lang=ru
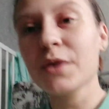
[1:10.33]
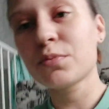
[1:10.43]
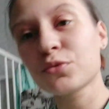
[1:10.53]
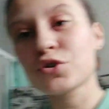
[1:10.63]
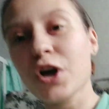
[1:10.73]
я
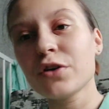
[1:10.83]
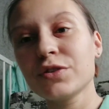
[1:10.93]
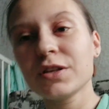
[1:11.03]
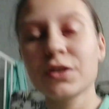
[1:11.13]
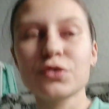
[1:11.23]
получаю
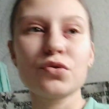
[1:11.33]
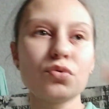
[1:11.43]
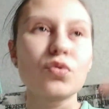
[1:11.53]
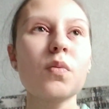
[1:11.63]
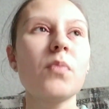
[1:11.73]
деньги с
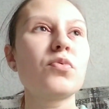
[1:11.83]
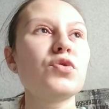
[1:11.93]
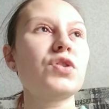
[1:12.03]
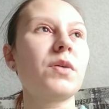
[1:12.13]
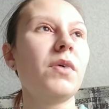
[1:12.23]
Ютуба,
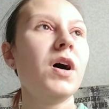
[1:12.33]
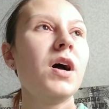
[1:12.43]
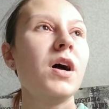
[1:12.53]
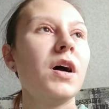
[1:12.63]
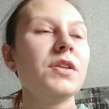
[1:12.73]
пусть там
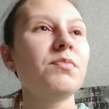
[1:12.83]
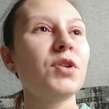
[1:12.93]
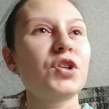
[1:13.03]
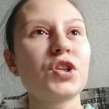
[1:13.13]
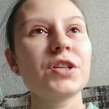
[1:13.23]

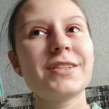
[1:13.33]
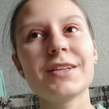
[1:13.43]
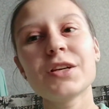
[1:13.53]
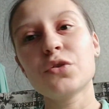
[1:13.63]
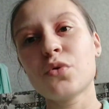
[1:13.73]
небольшие
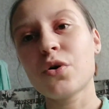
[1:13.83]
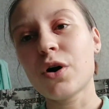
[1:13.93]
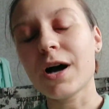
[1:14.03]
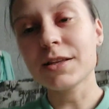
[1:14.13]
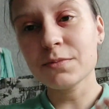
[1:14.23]
деньги,
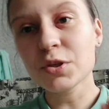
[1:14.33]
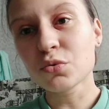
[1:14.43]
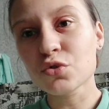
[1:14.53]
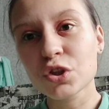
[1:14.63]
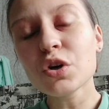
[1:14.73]
но они мне
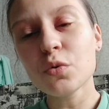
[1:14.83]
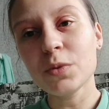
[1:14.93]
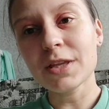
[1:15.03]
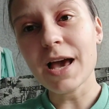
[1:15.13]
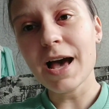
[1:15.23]
нужны, у
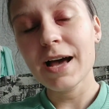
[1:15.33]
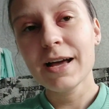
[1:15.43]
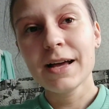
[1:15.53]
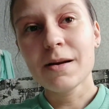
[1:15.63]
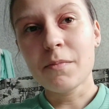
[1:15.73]
меня,
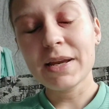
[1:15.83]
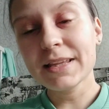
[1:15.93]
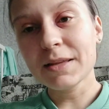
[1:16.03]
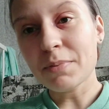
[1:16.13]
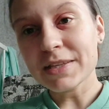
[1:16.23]

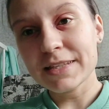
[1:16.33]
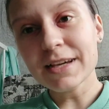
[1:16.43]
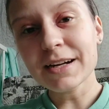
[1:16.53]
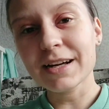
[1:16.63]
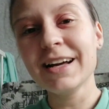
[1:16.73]
блин,
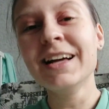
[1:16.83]
ипотека,